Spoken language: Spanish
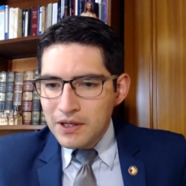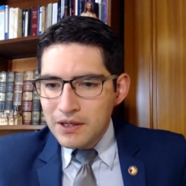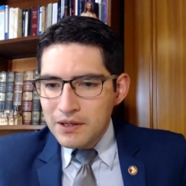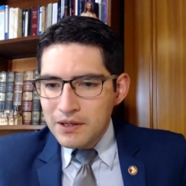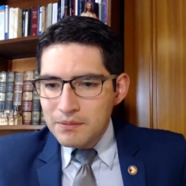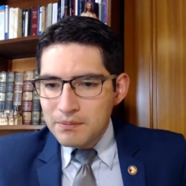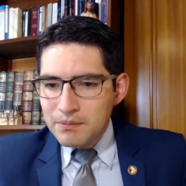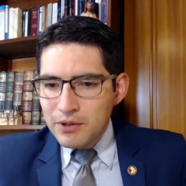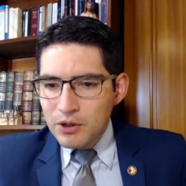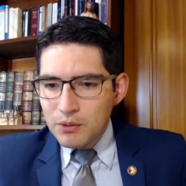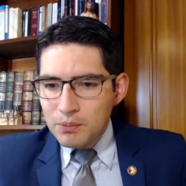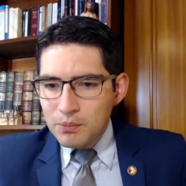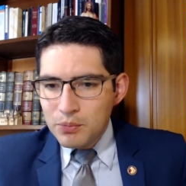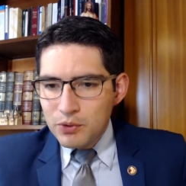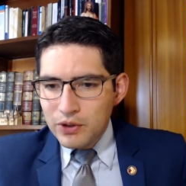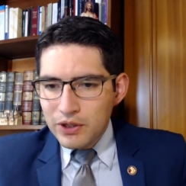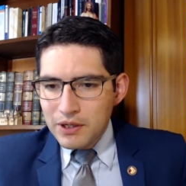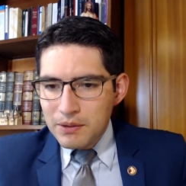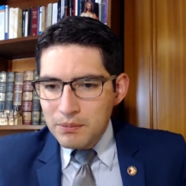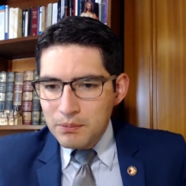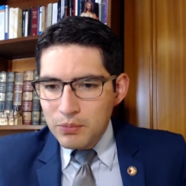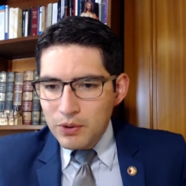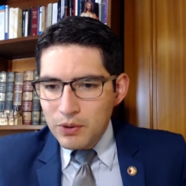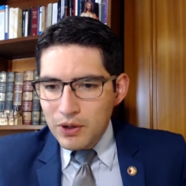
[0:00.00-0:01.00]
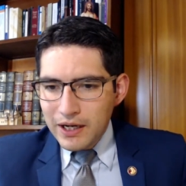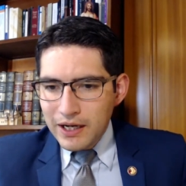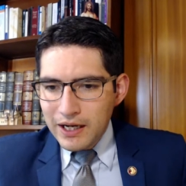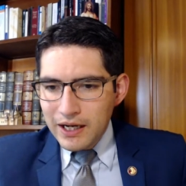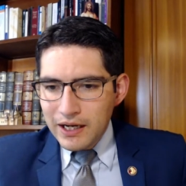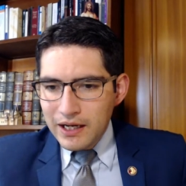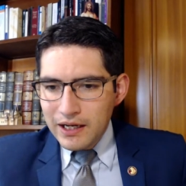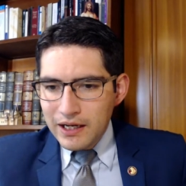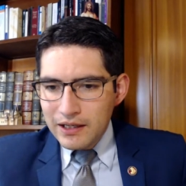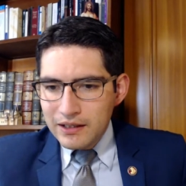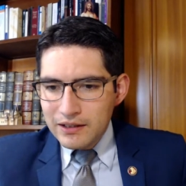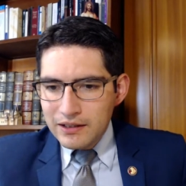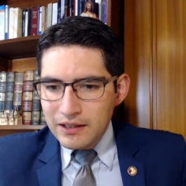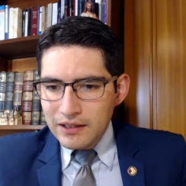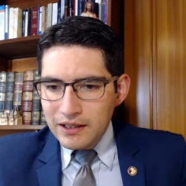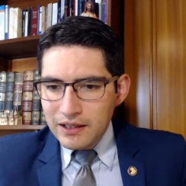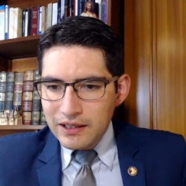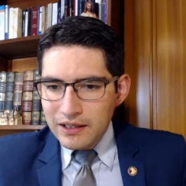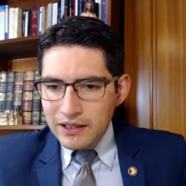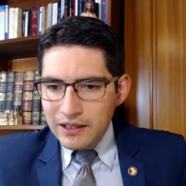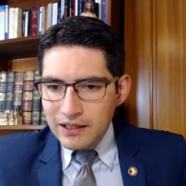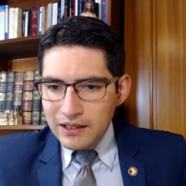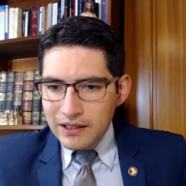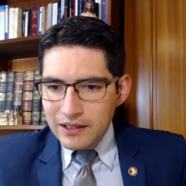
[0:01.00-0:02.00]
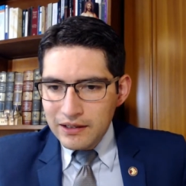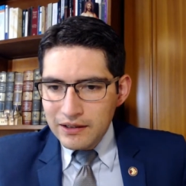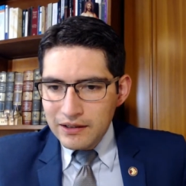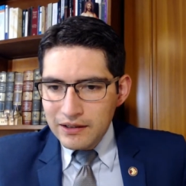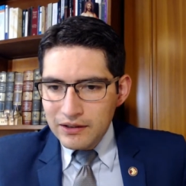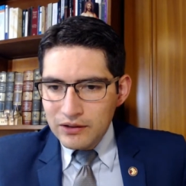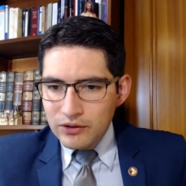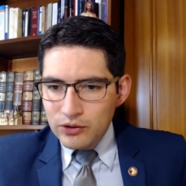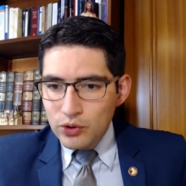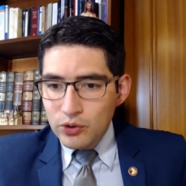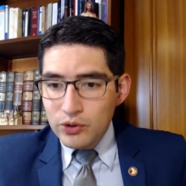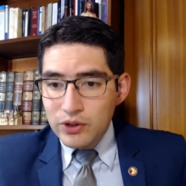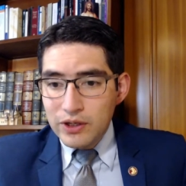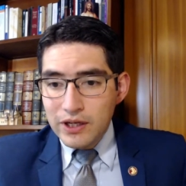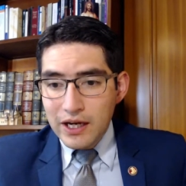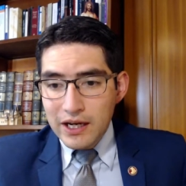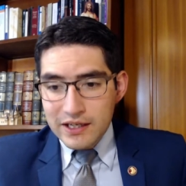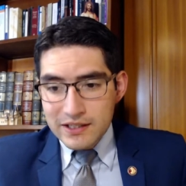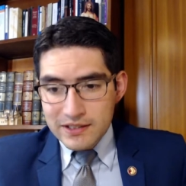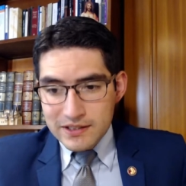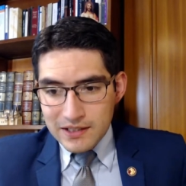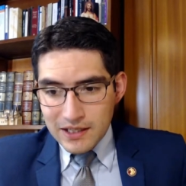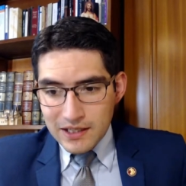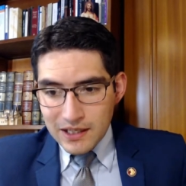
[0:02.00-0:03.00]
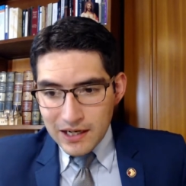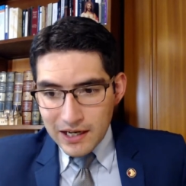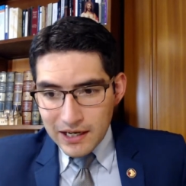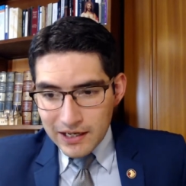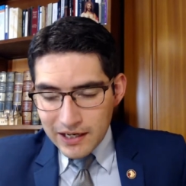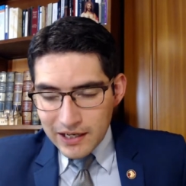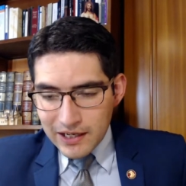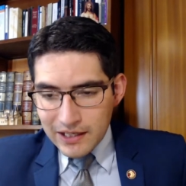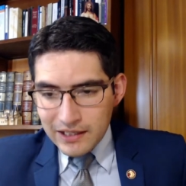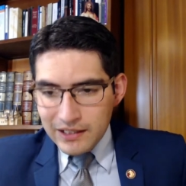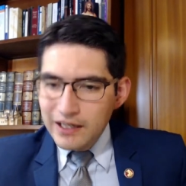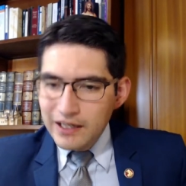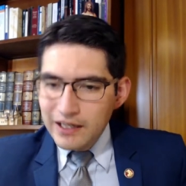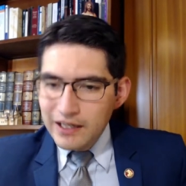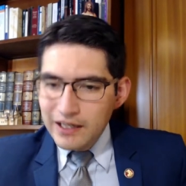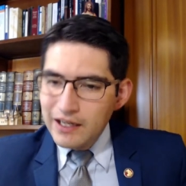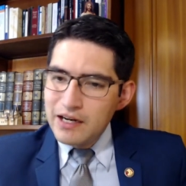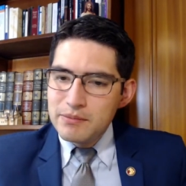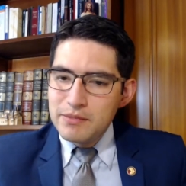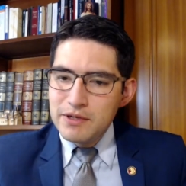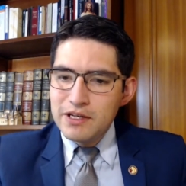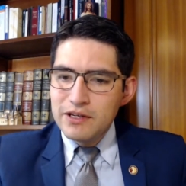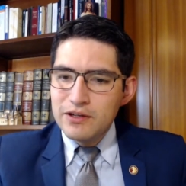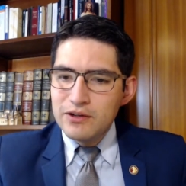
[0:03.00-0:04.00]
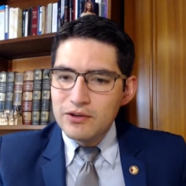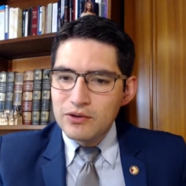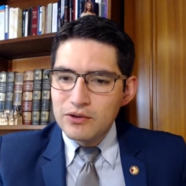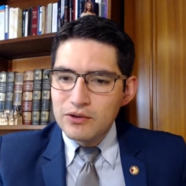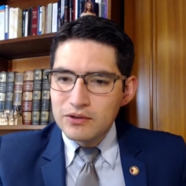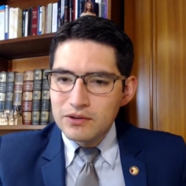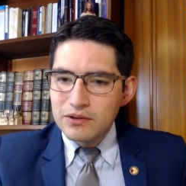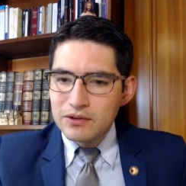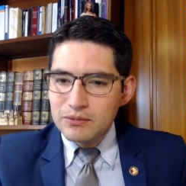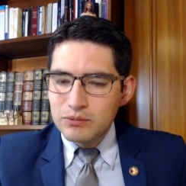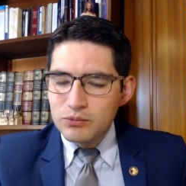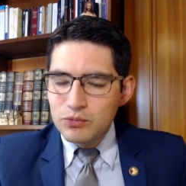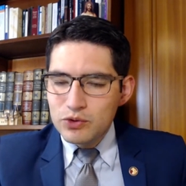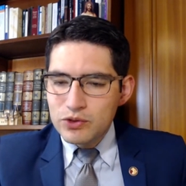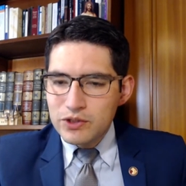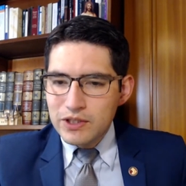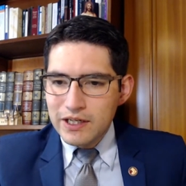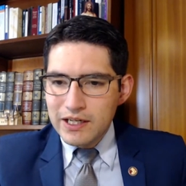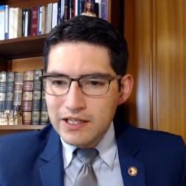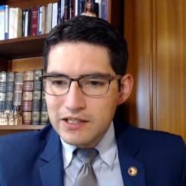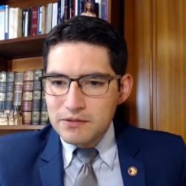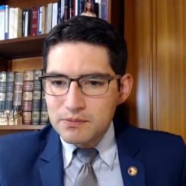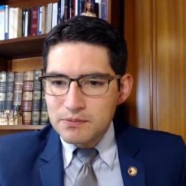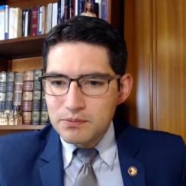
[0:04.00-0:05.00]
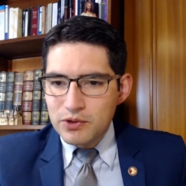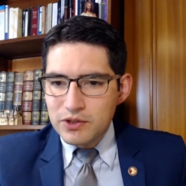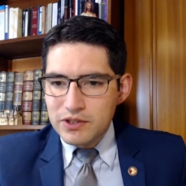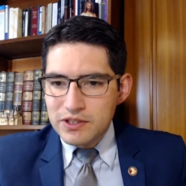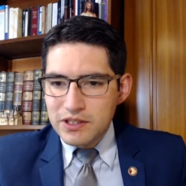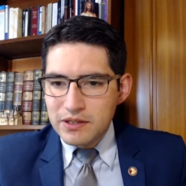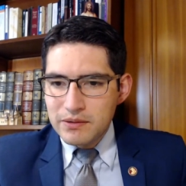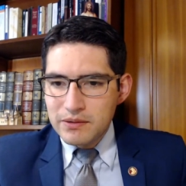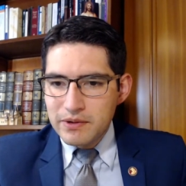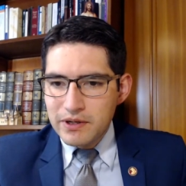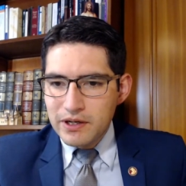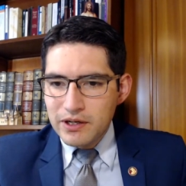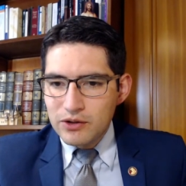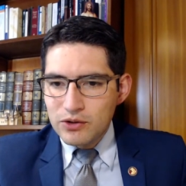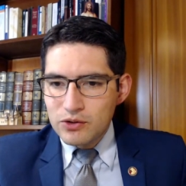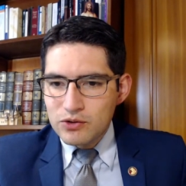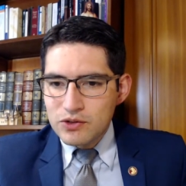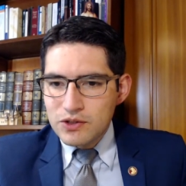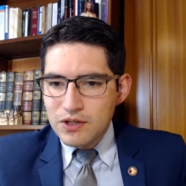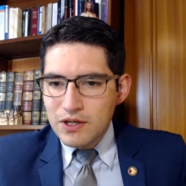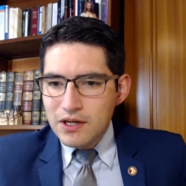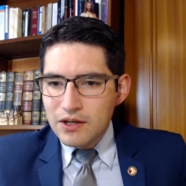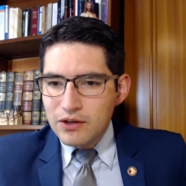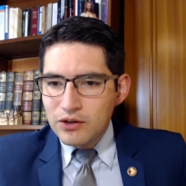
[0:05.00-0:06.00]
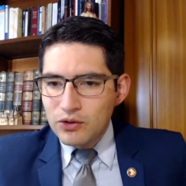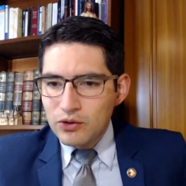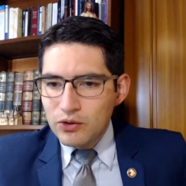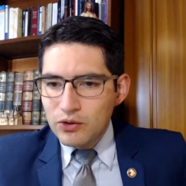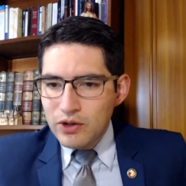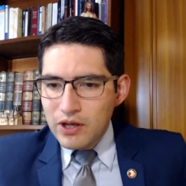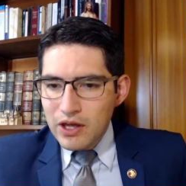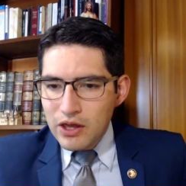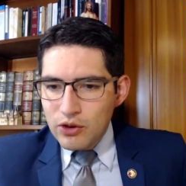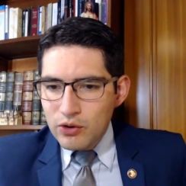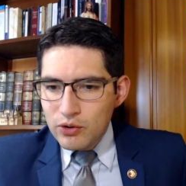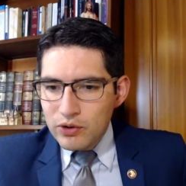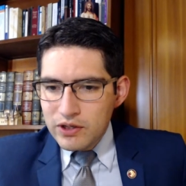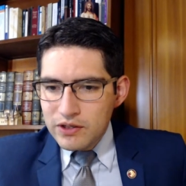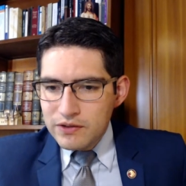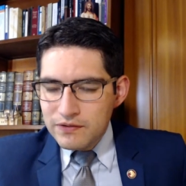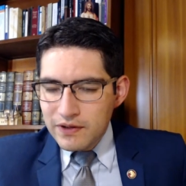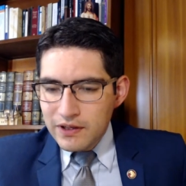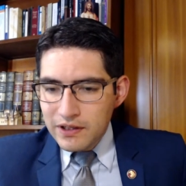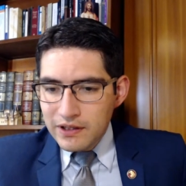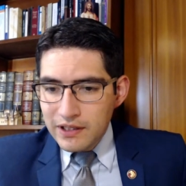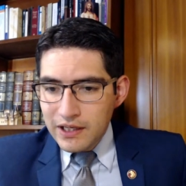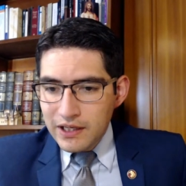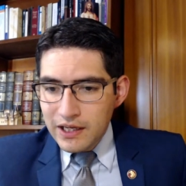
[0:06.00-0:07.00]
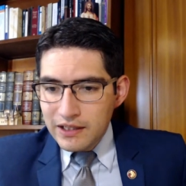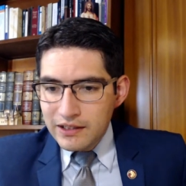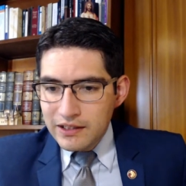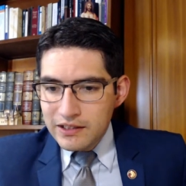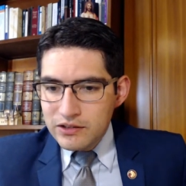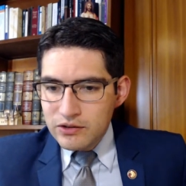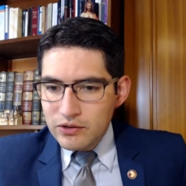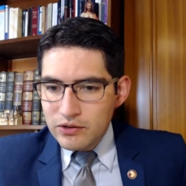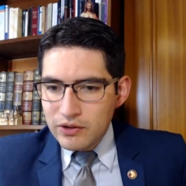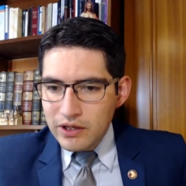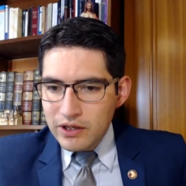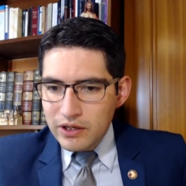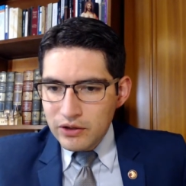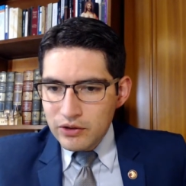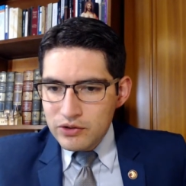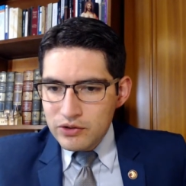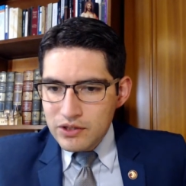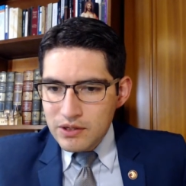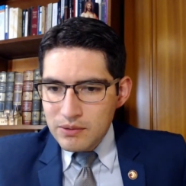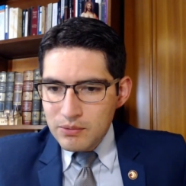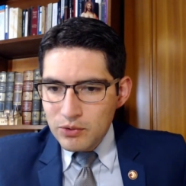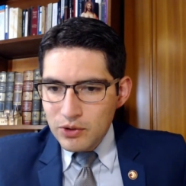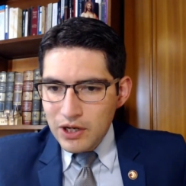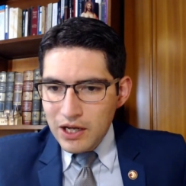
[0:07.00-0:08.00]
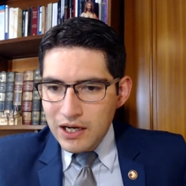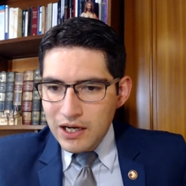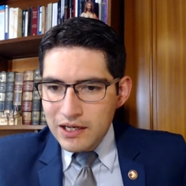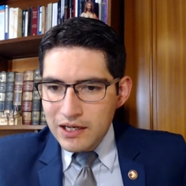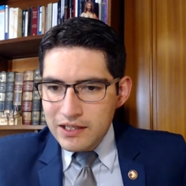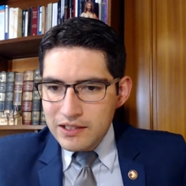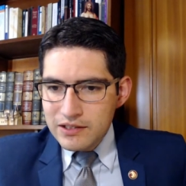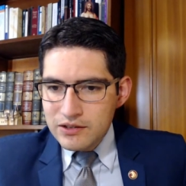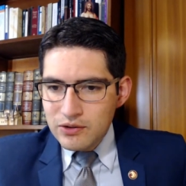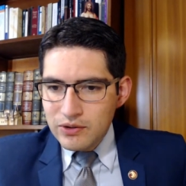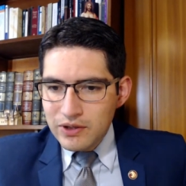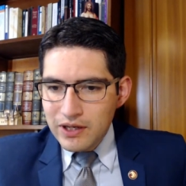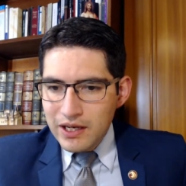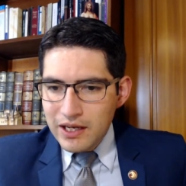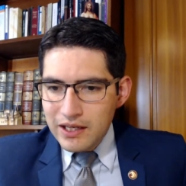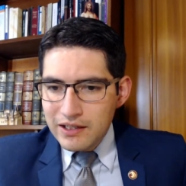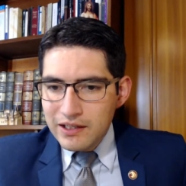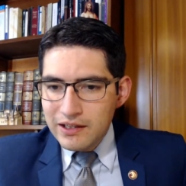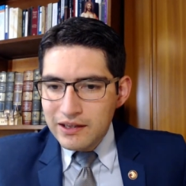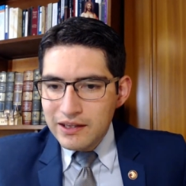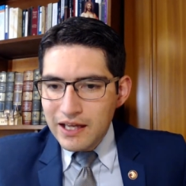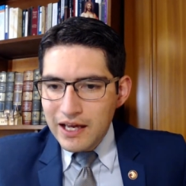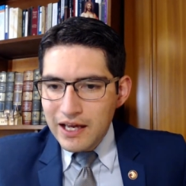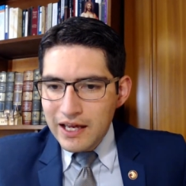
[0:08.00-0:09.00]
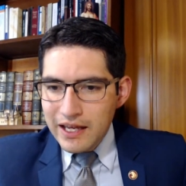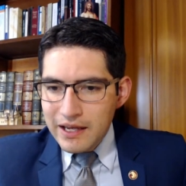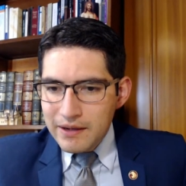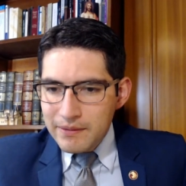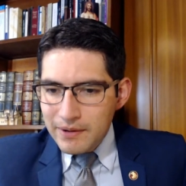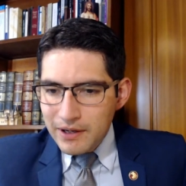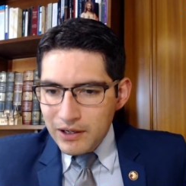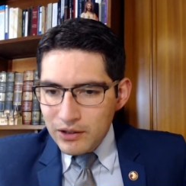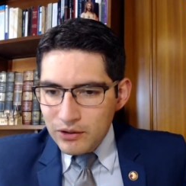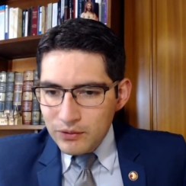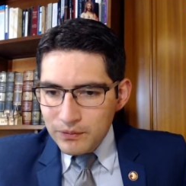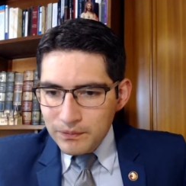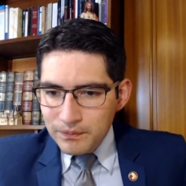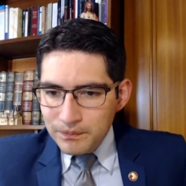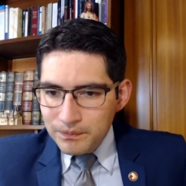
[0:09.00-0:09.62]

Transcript: Veo, por ejemplo, acá eh, doña Estela Irene Jaramillo, muchas gracias por escribirnos, doña Doris Fernández, doña Rosa Morales, doña Anita Arevalo,